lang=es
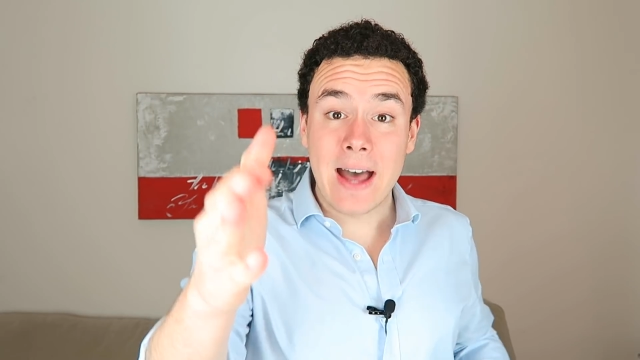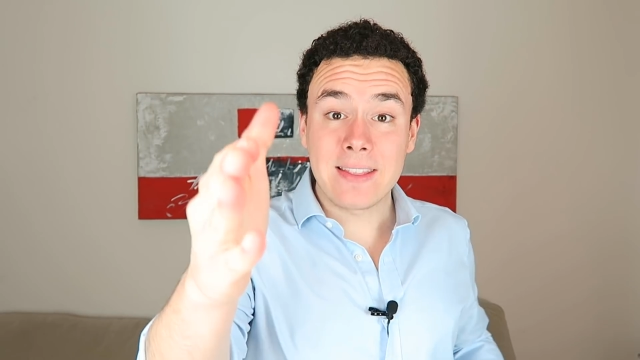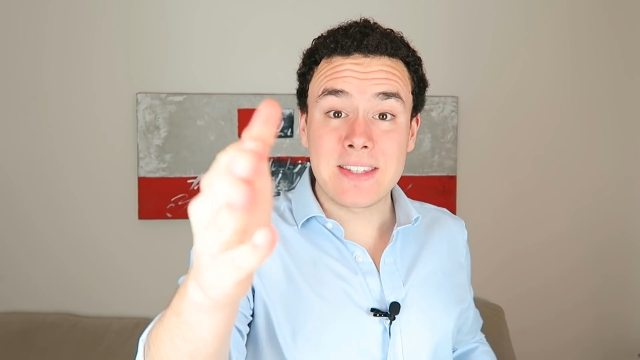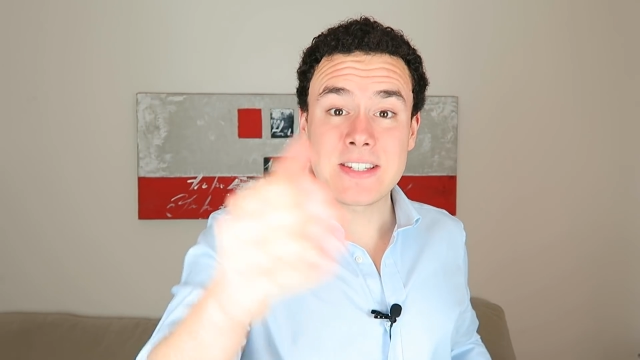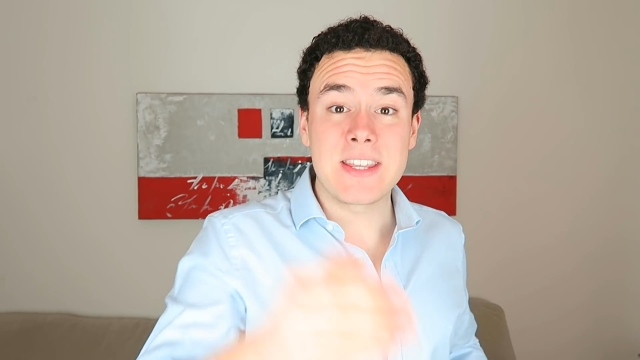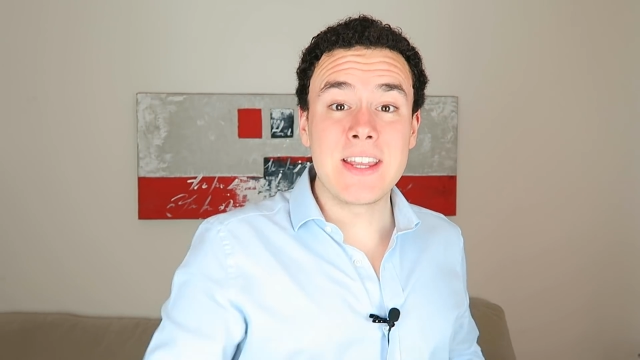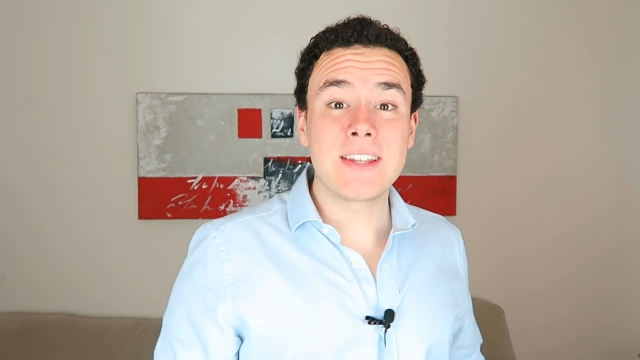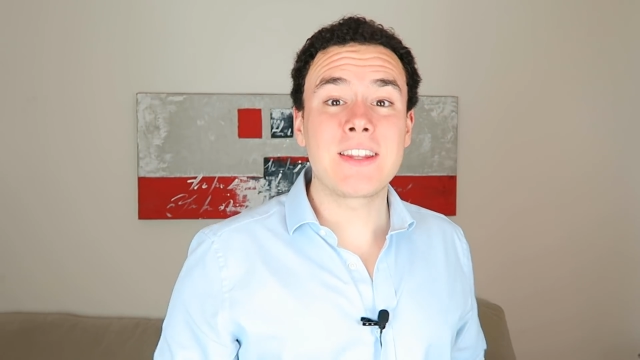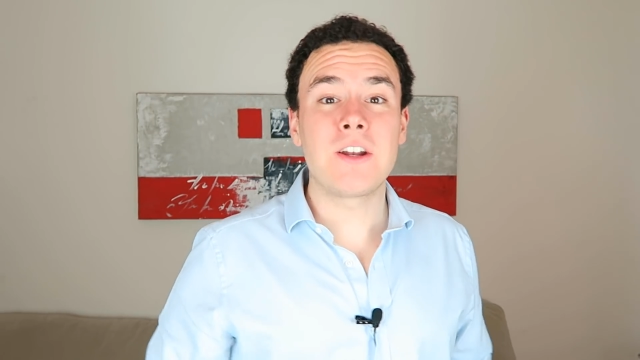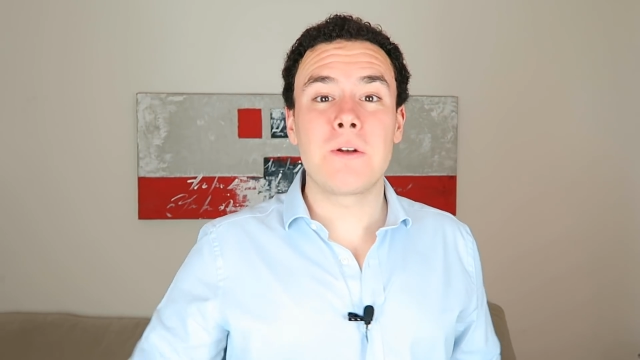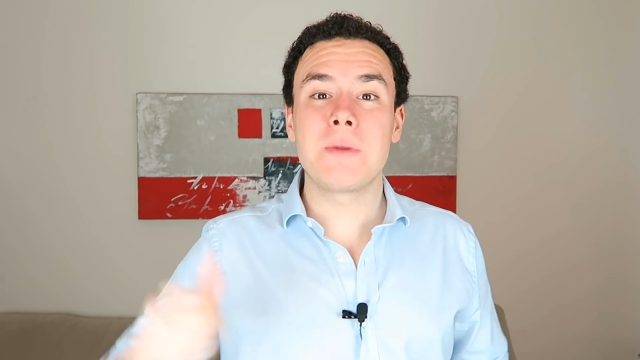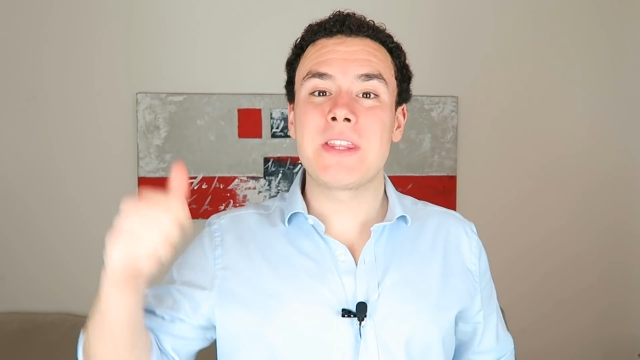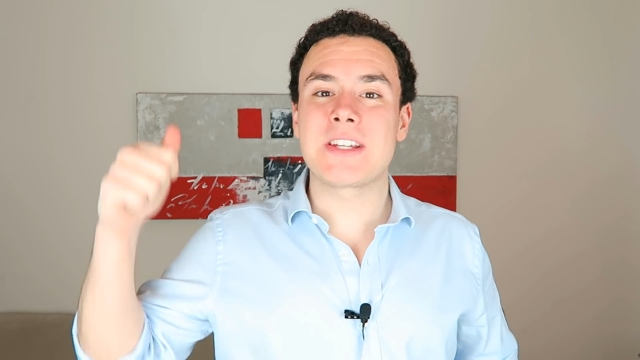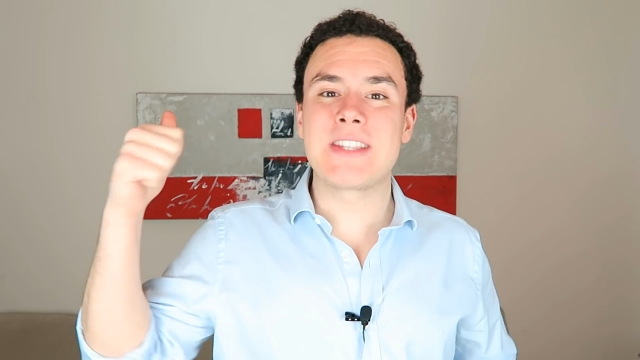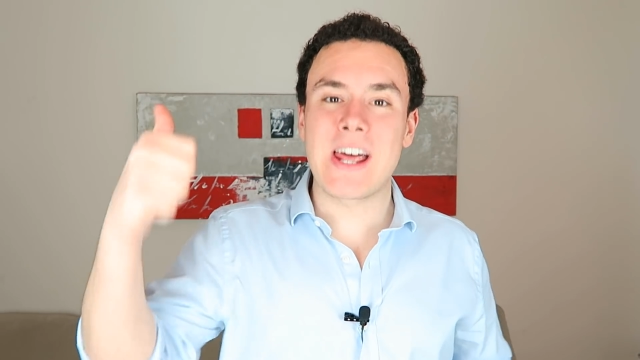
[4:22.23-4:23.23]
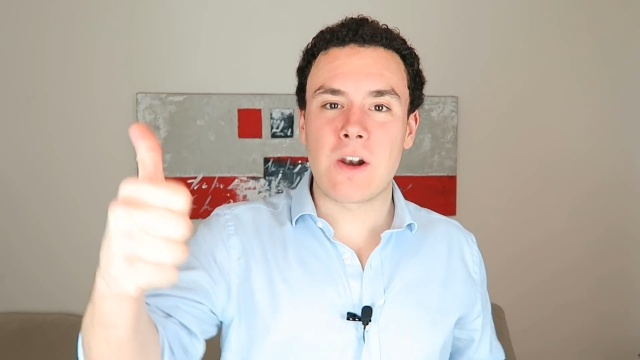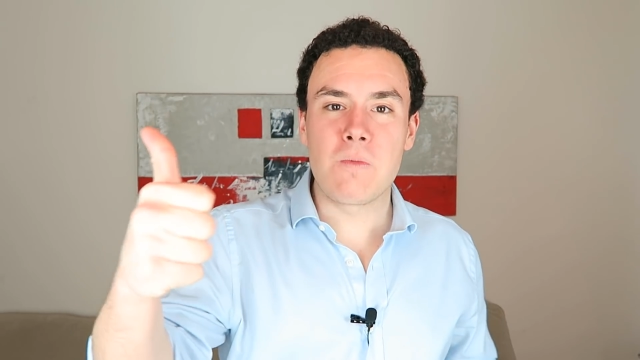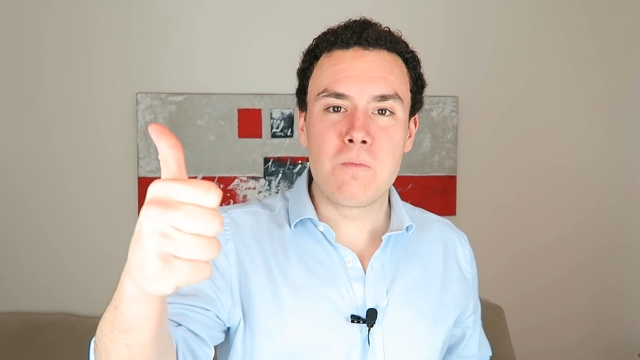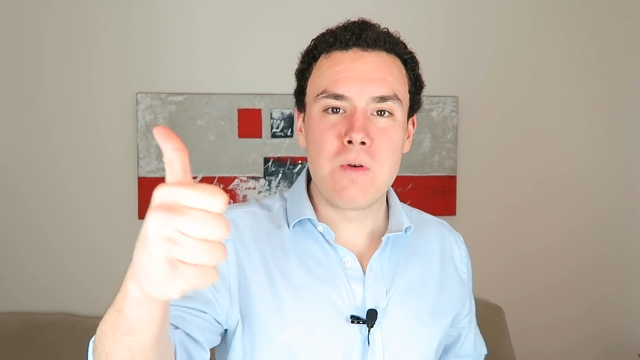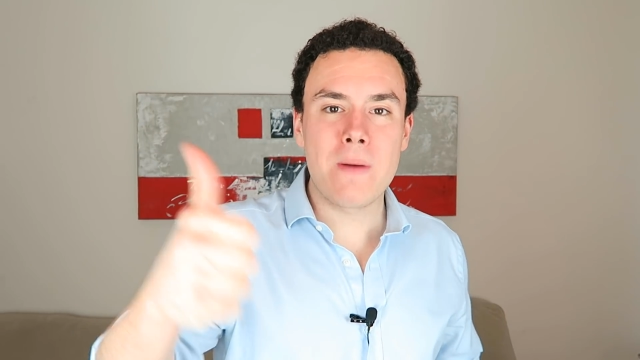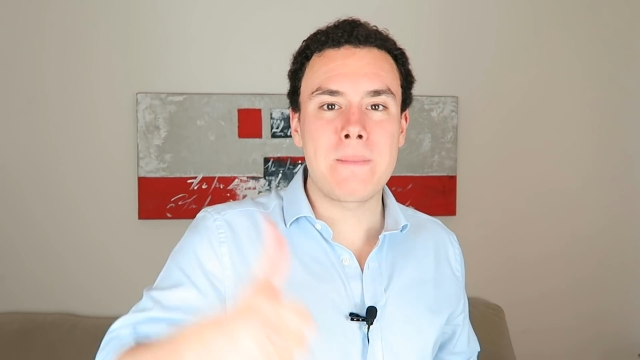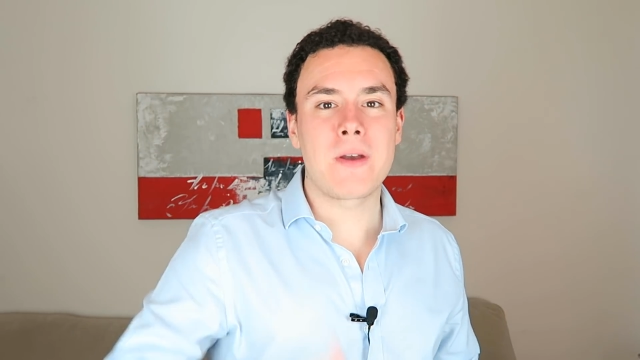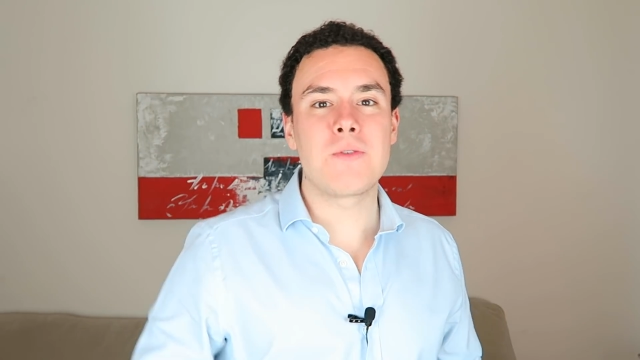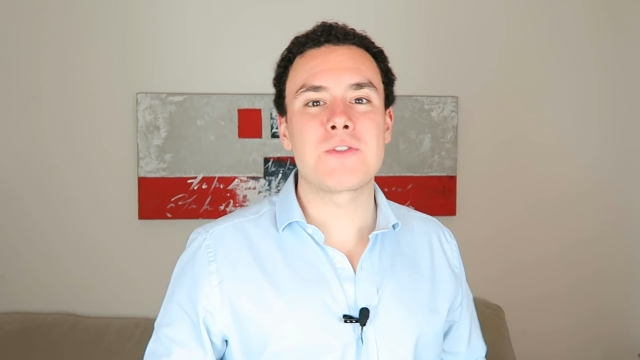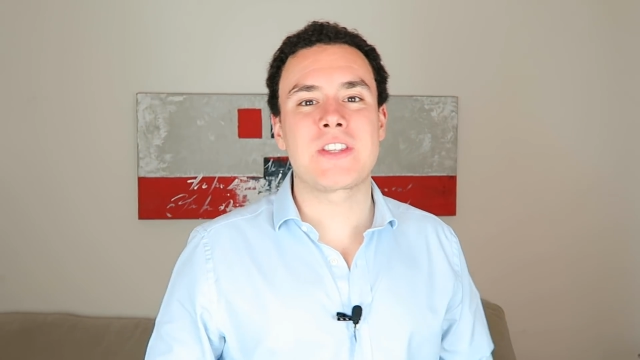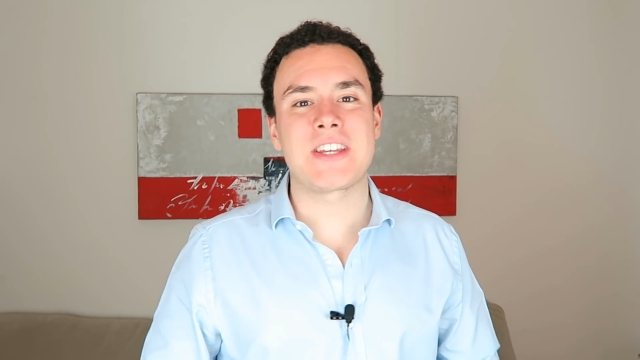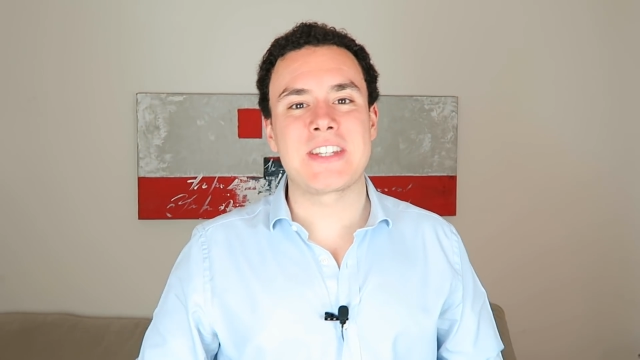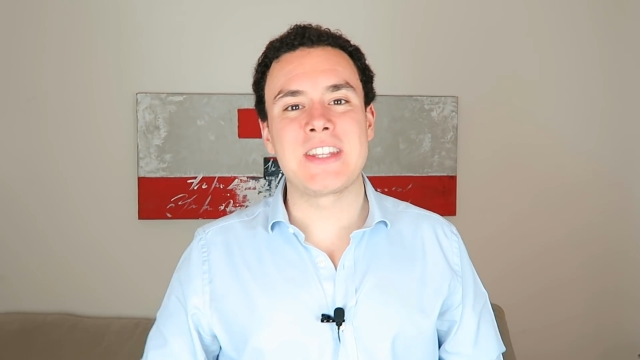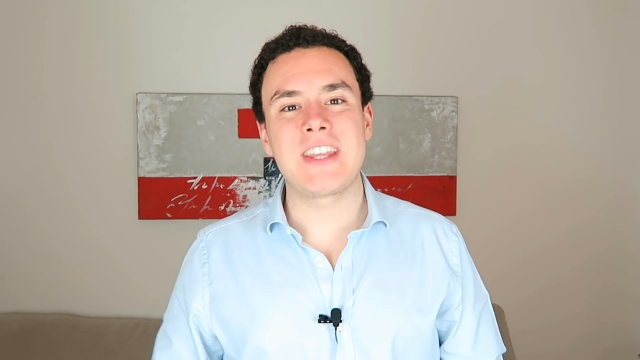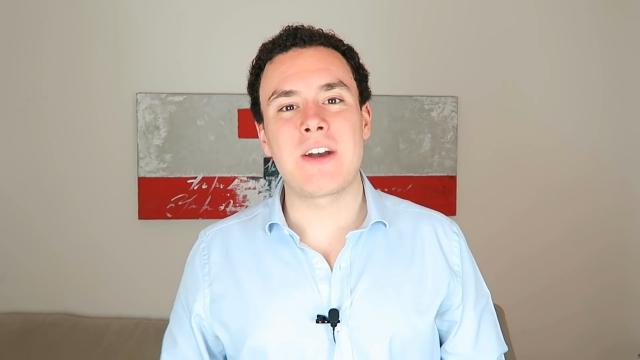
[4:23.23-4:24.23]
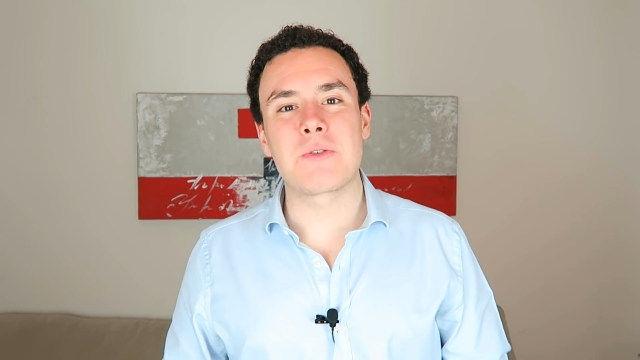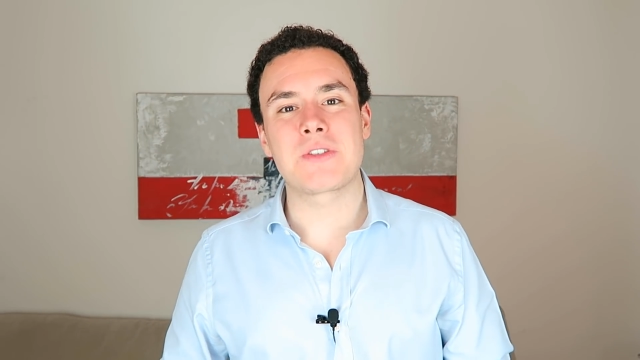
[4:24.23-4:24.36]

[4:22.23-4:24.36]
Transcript: Antes de irte no olvides darle un buen me gusta si te ha